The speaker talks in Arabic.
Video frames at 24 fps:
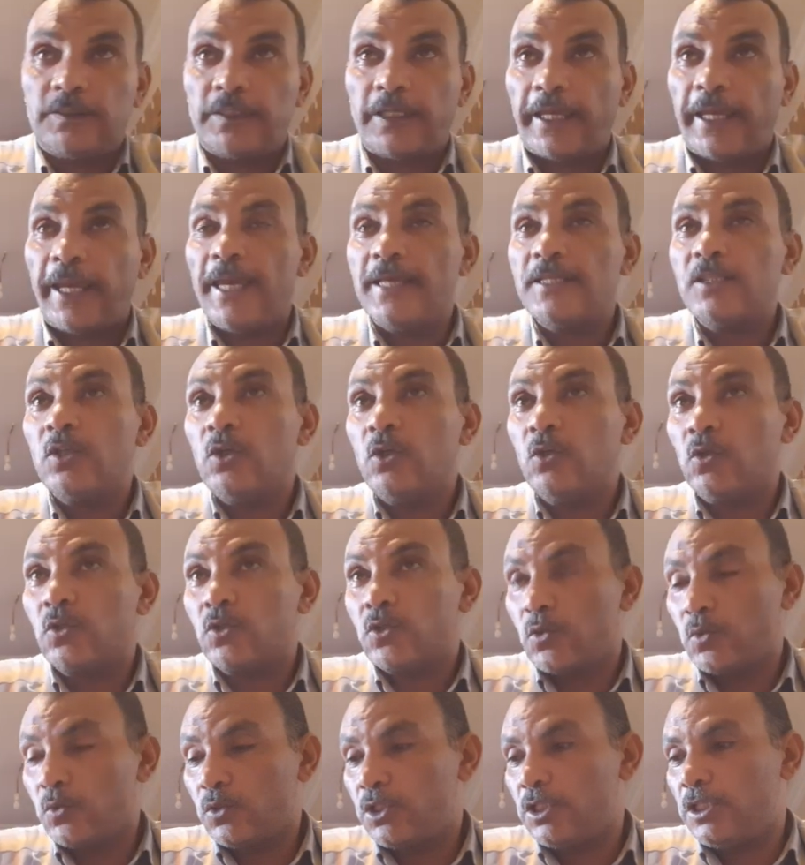غاز
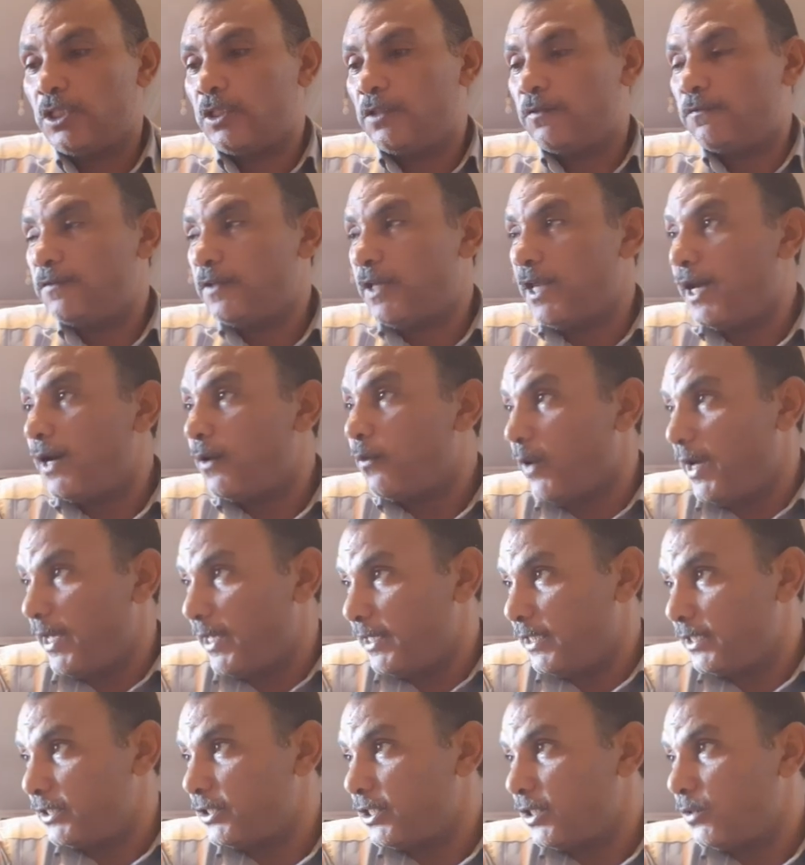الاكسجين في
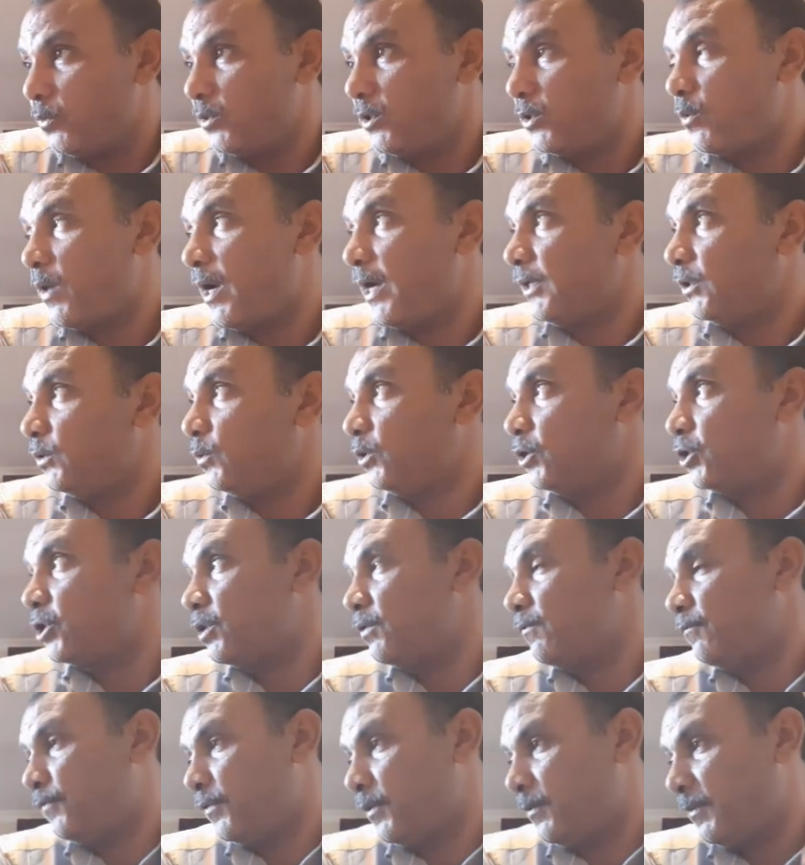الهواء الجوي
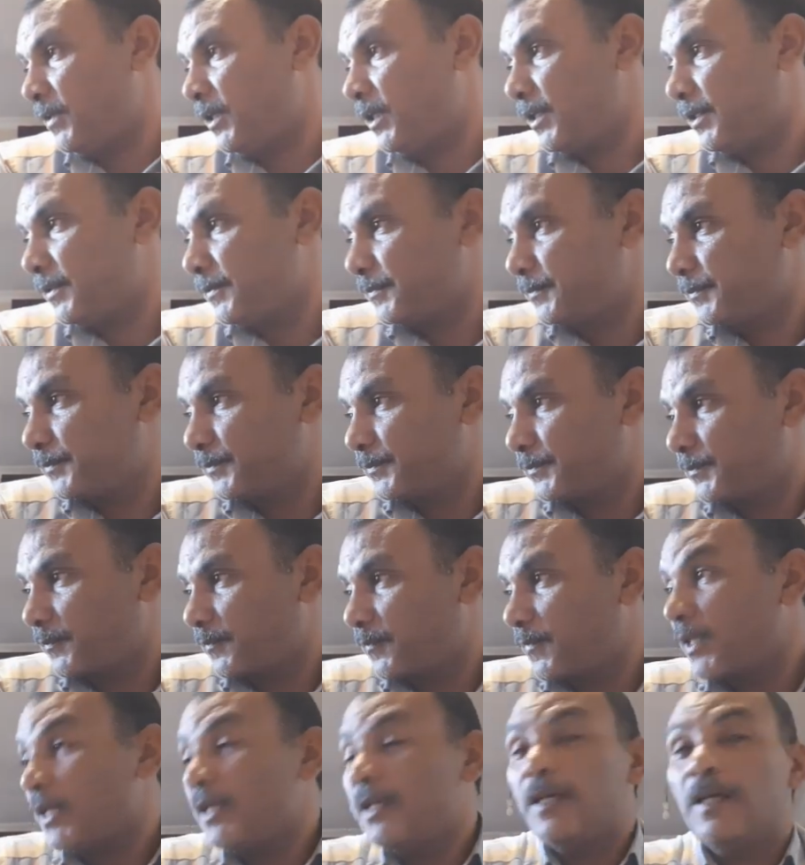
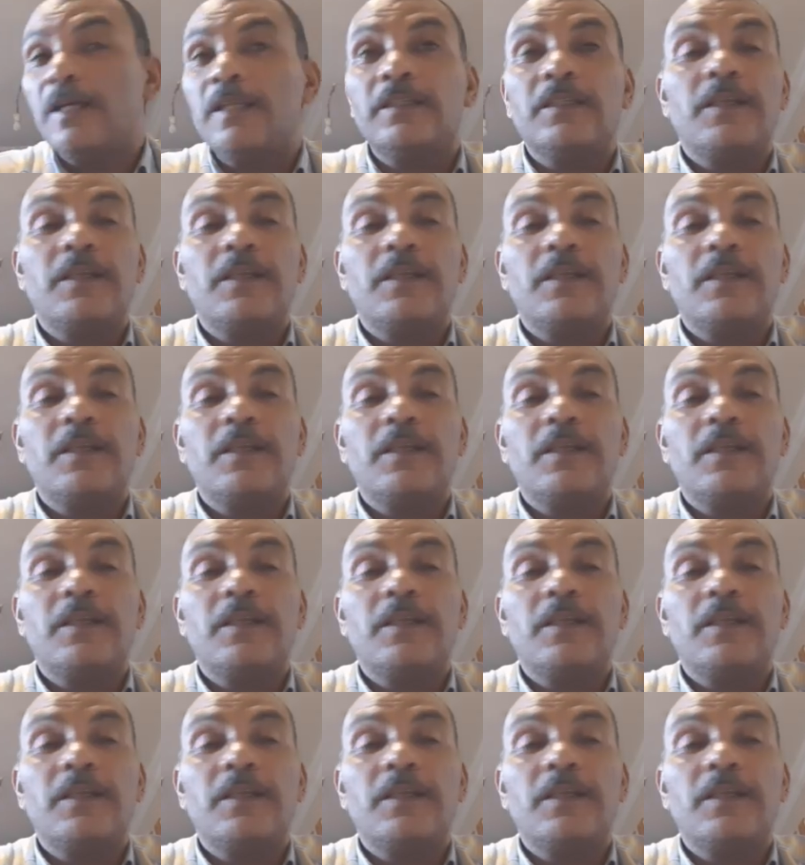21%